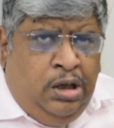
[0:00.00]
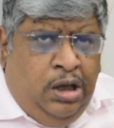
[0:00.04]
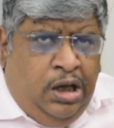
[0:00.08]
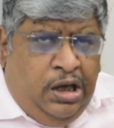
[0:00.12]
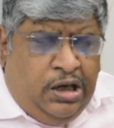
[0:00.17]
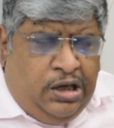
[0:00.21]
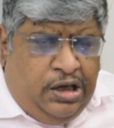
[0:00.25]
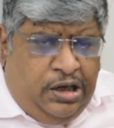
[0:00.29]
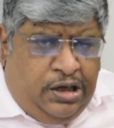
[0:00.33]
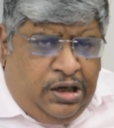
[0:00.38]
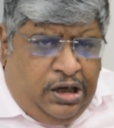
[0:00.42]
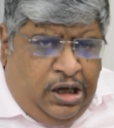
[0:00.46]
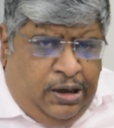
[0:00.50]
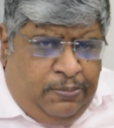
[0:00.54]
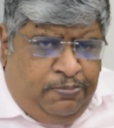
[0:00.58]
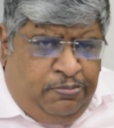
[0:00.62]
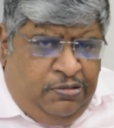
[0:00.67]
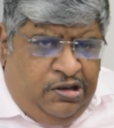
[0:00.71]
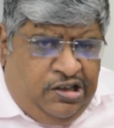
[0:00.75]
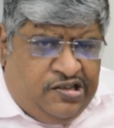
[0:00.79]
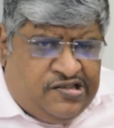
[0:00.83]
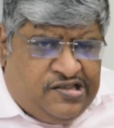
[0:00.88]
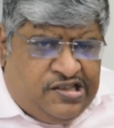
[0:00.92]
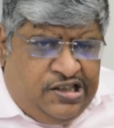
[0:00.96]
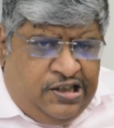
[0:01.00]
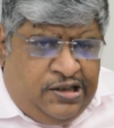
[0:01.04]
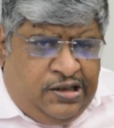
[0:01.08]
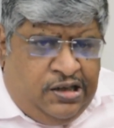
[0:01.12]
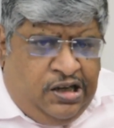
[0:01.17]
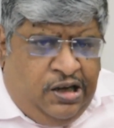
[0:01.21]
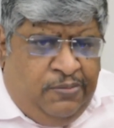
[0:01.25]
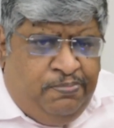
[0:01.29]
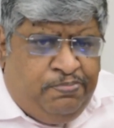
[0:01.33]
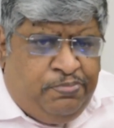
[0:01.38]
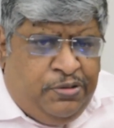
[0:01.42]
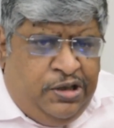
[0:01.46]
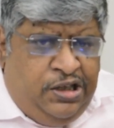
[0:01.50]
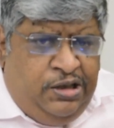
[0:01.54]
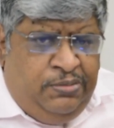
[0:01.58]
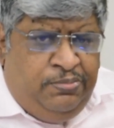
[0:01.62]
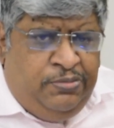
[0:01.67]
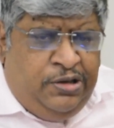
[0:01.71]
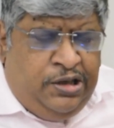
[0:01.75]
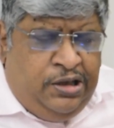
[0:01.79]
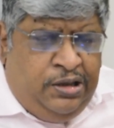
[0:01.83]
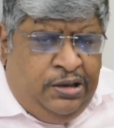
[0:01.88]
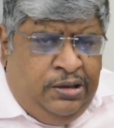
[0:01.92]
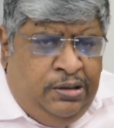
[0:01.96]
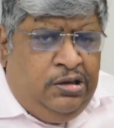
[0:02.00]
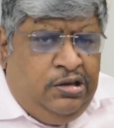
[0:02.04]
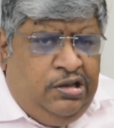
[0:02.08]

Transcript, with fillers: अगर आप लिस्टेड कंपनी में